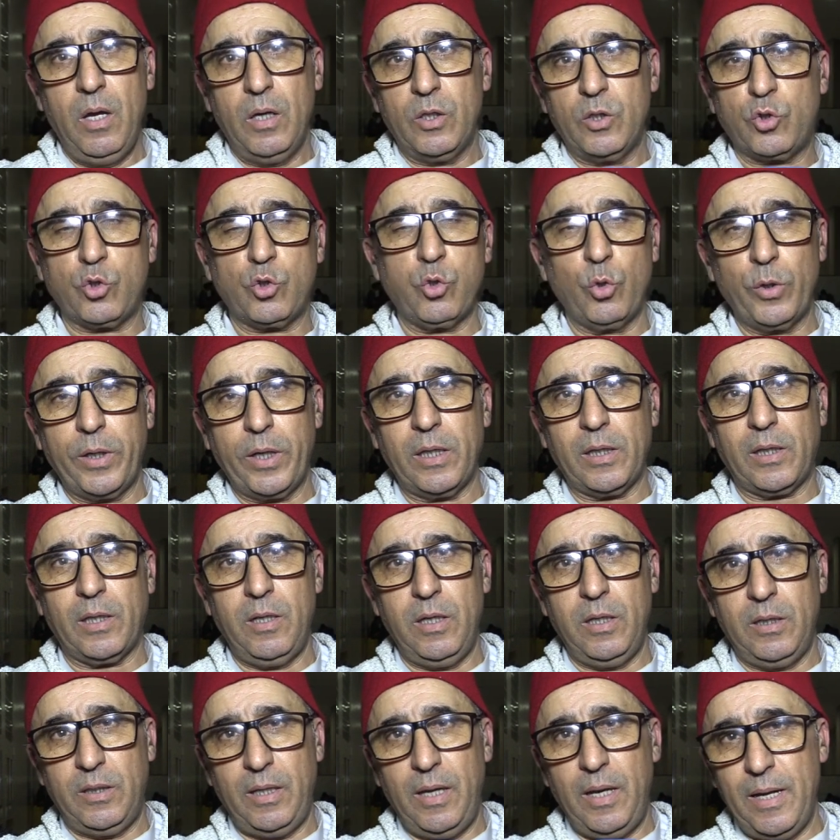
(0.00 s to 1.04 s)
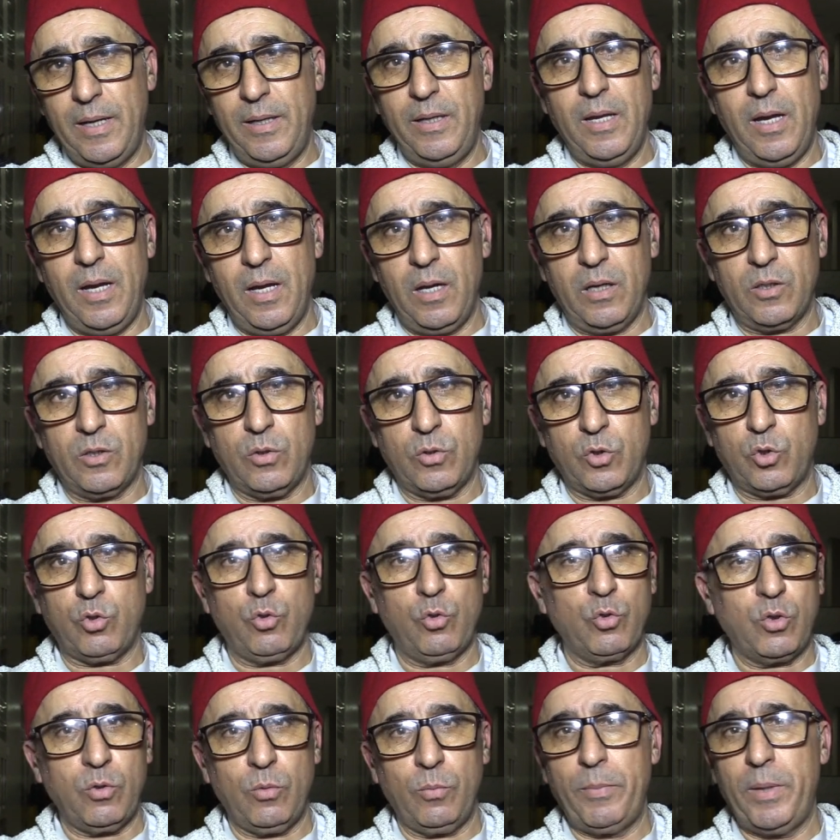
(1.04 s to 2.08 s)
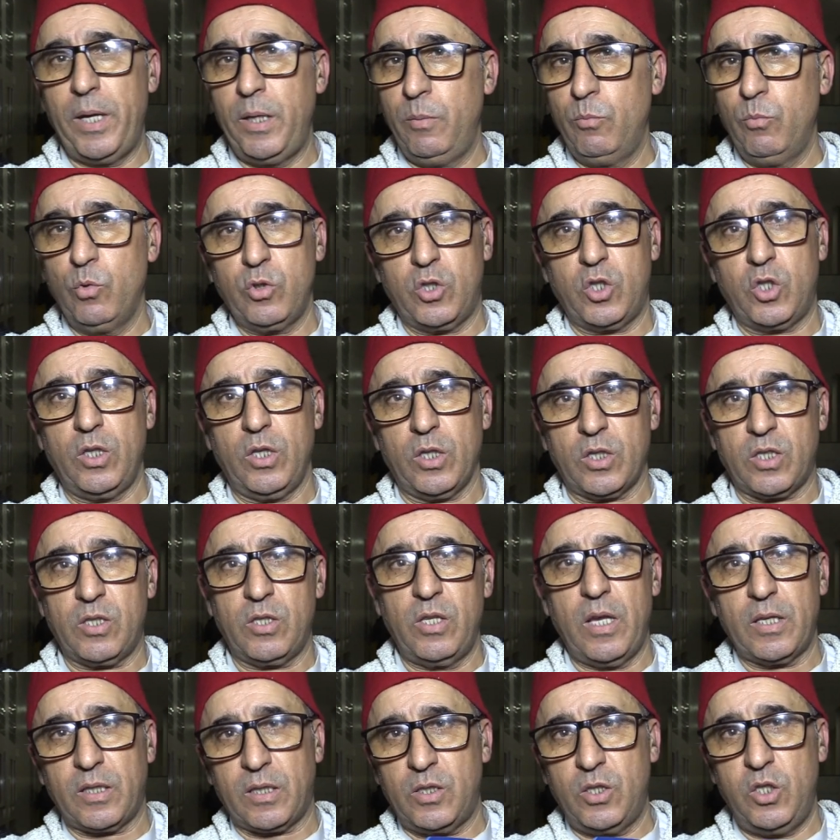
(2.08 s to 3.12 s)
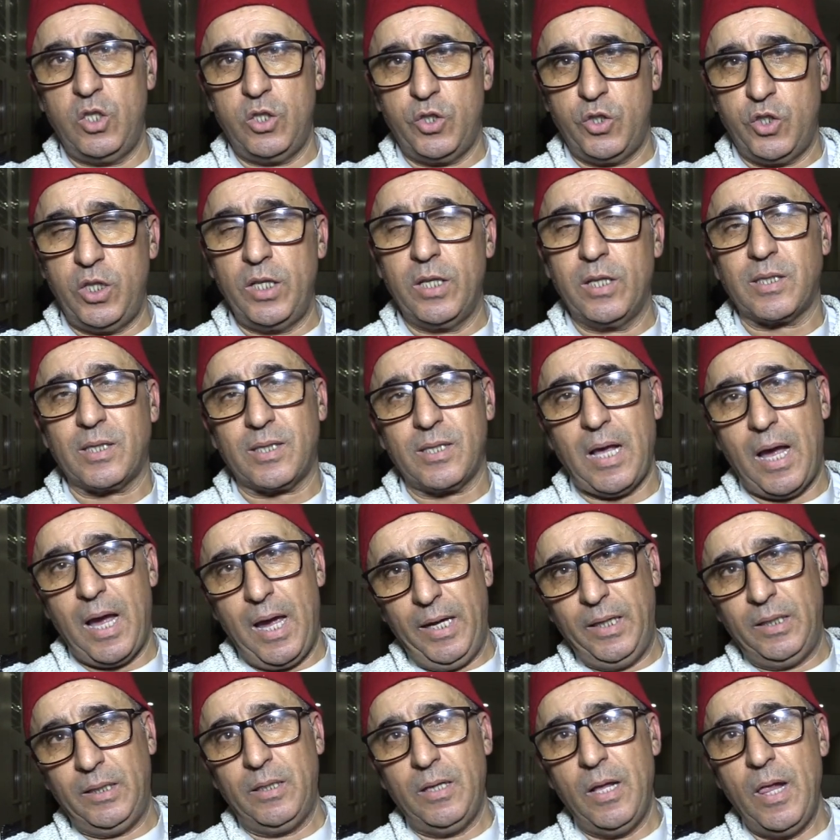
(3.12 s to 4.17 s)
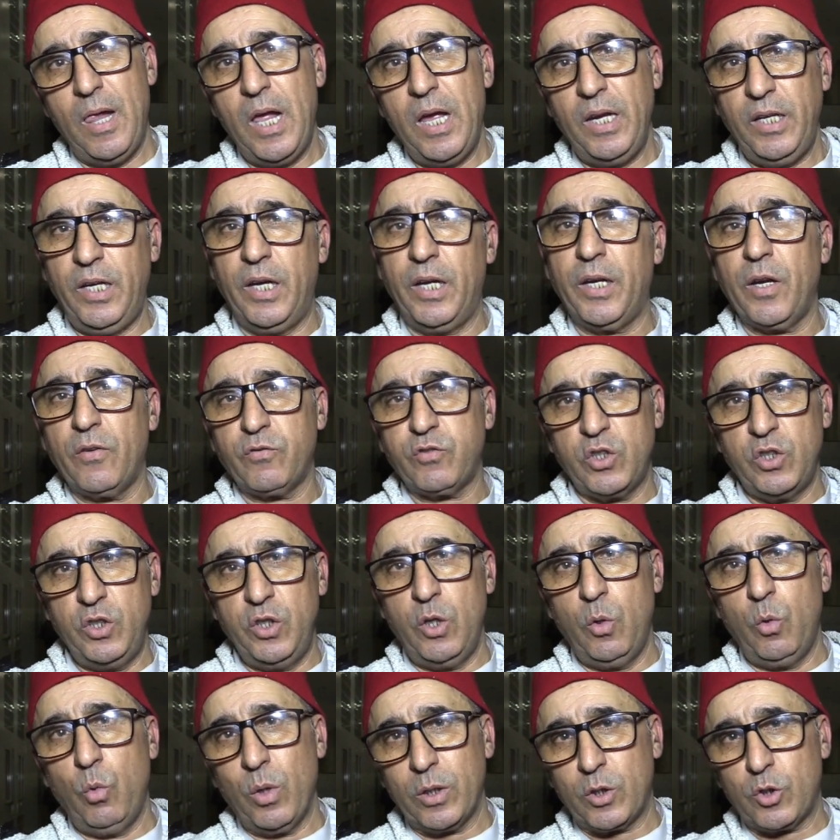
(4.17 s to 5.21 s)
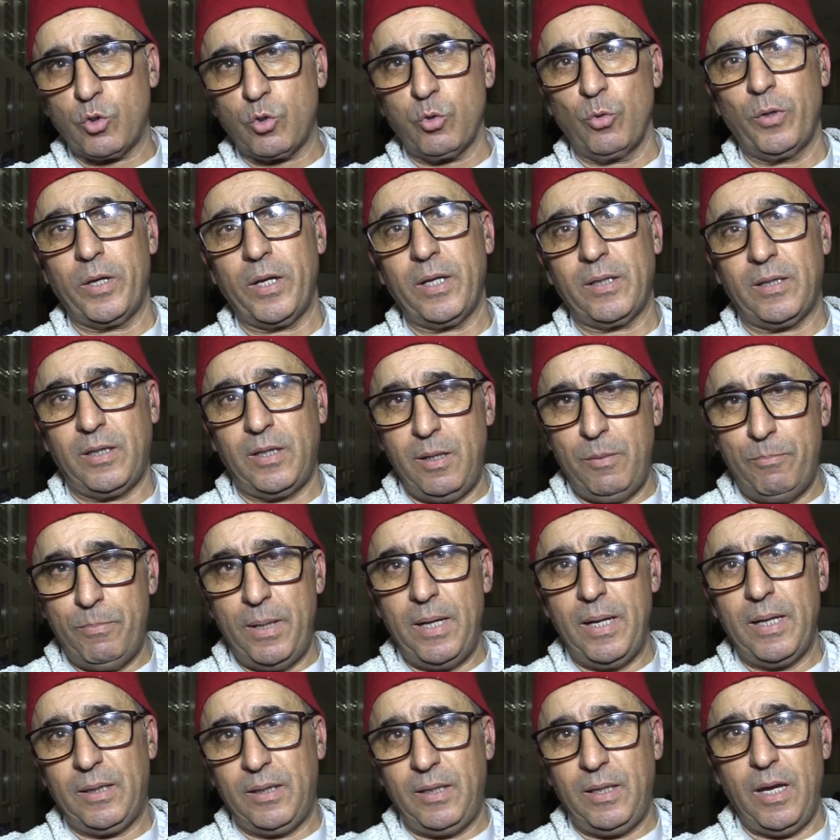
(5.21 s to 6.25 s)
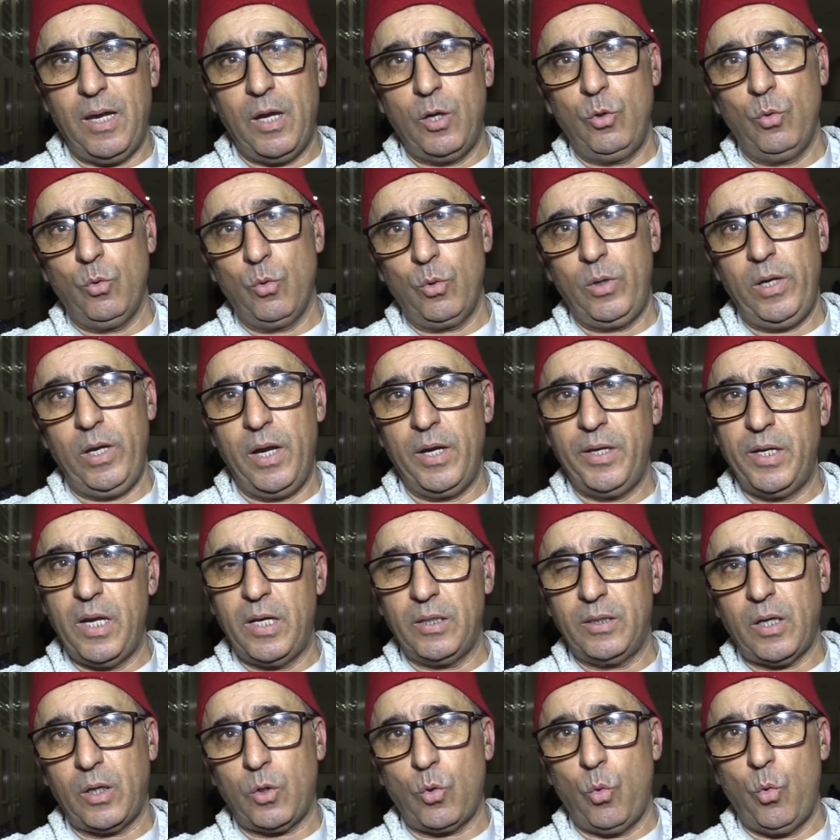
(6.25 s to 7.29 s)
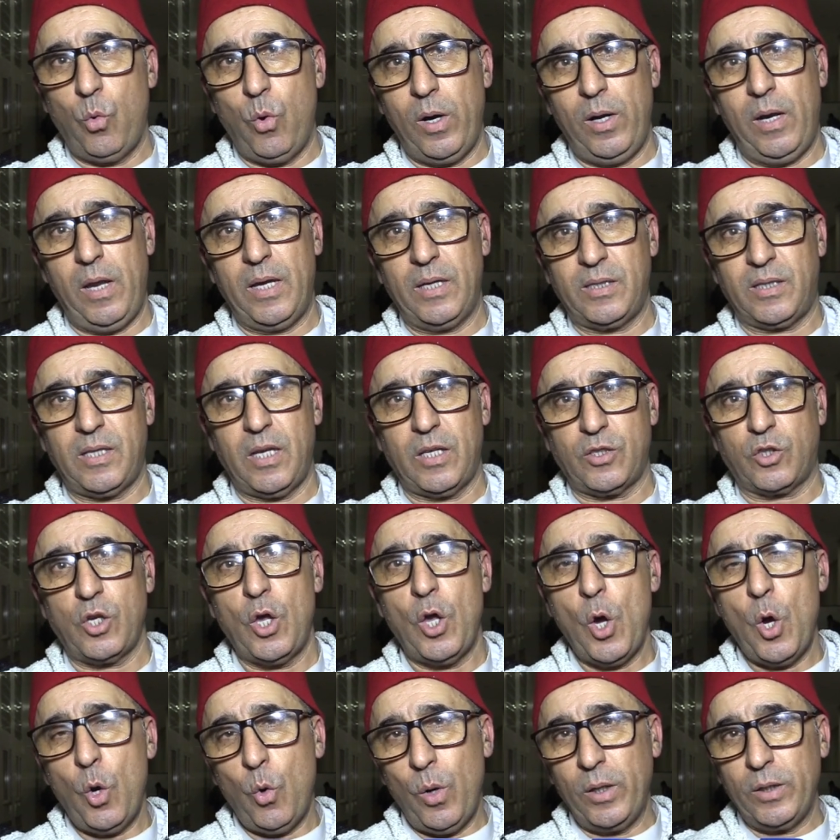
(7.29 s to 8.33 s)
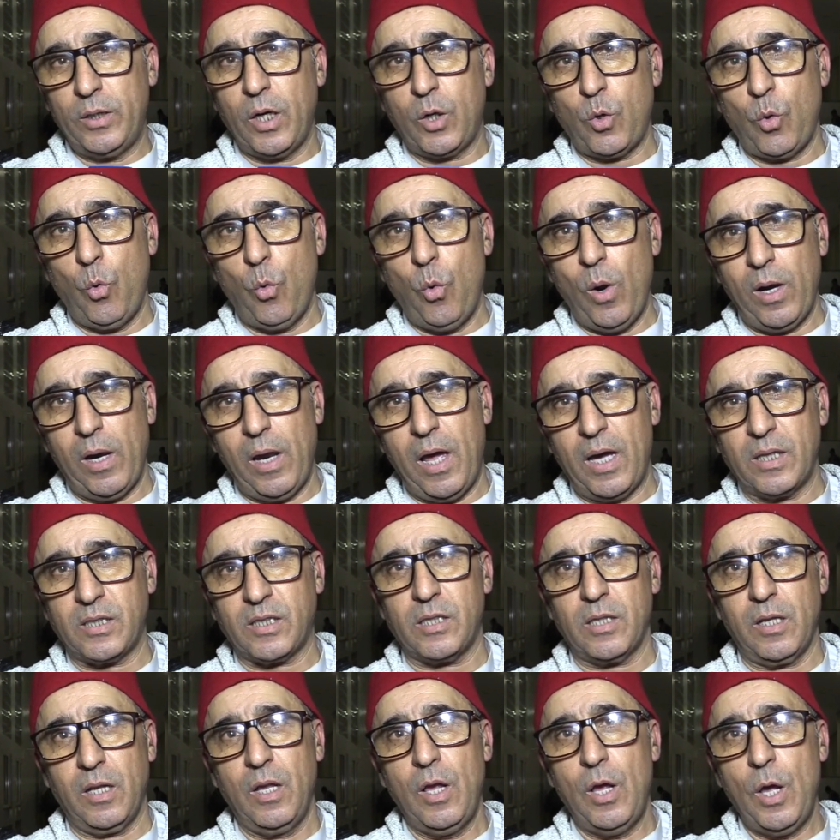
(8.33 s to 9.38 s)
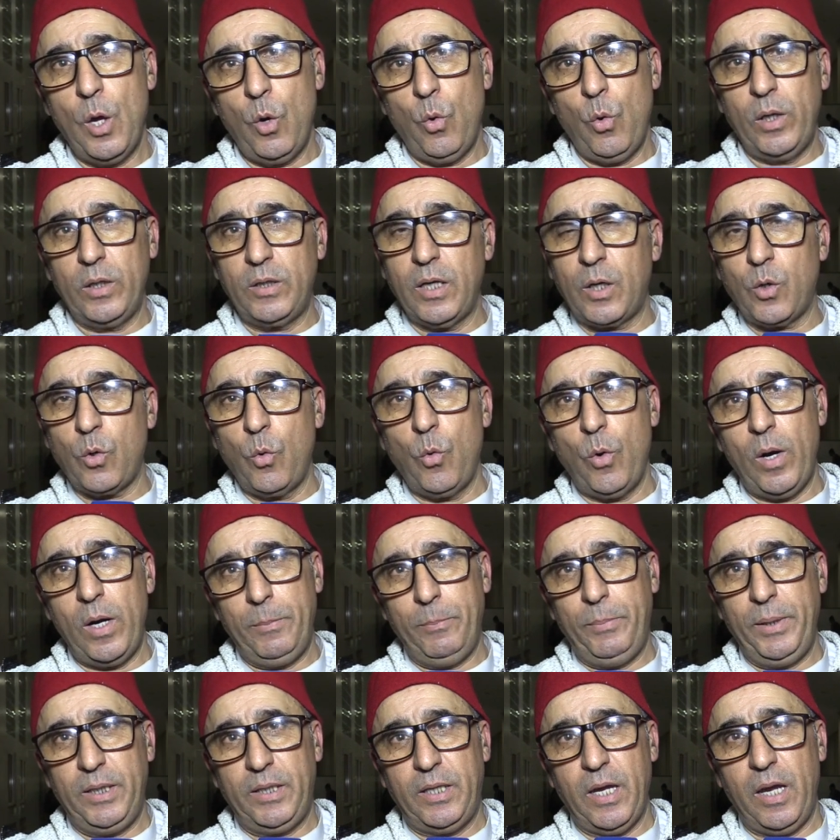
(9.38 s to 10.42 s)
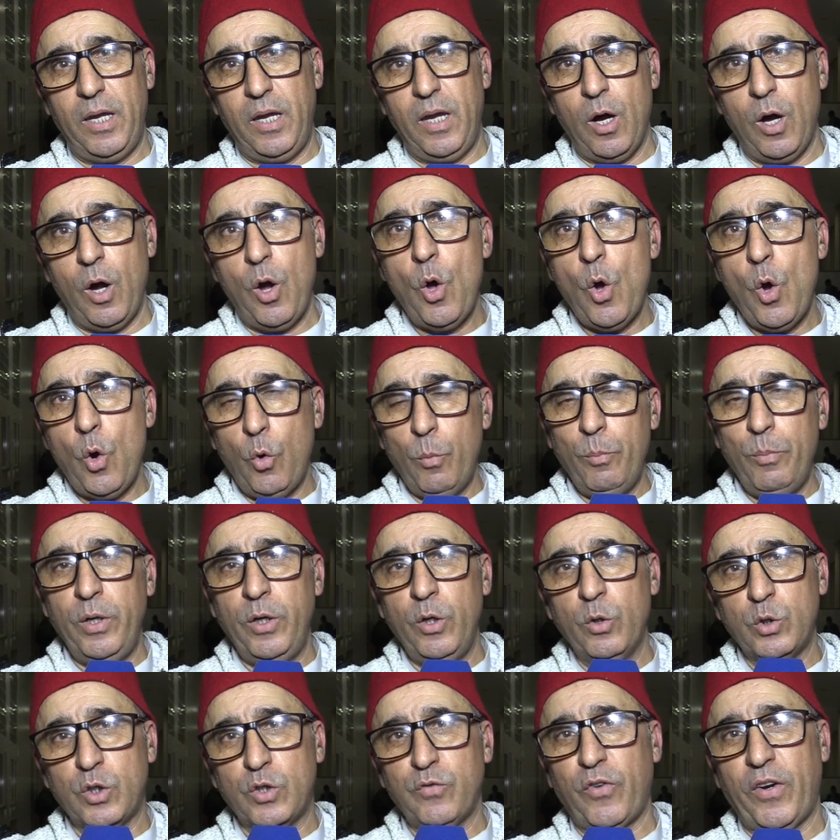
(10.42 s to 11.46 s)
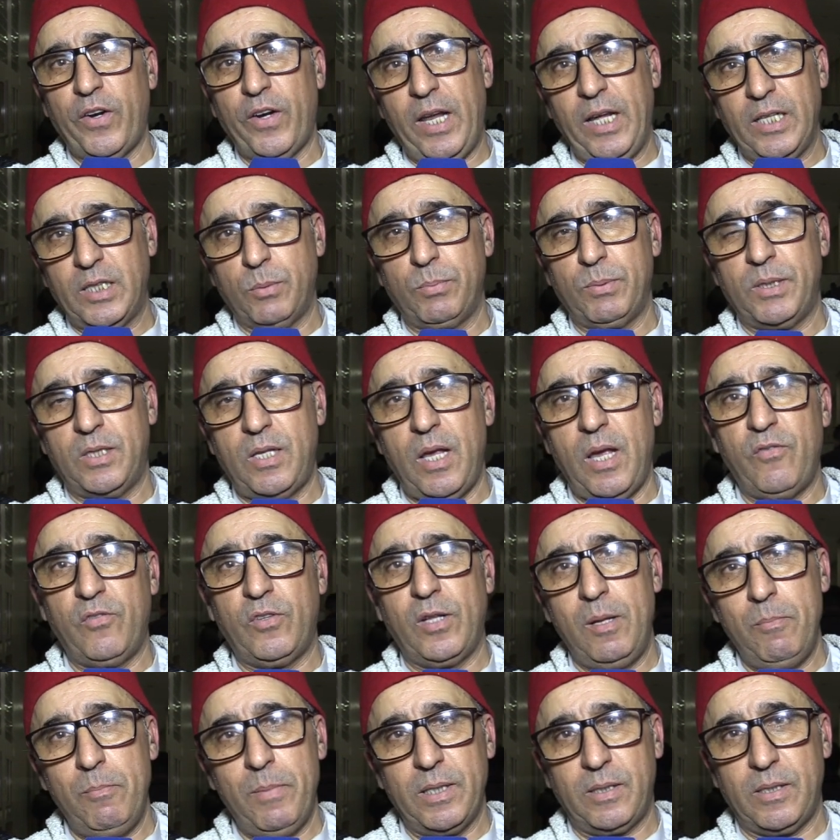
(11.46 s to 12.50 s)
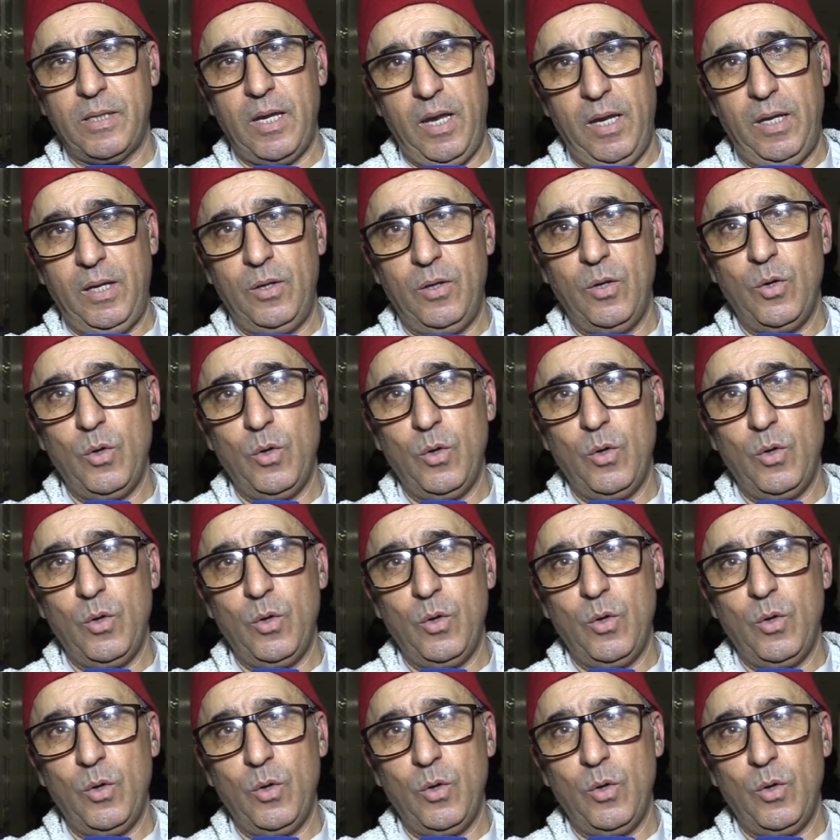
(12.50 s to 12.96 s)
التراث ديالنا خصوصا ما يموتش خصنا الجيل الصاعد يعرف شنو هو التراث البلاد ديالو لان هذاك هو الاساس وهذاك هو الاصل وهذاك هو البدايه ومنه تفرعت بزاف المسائل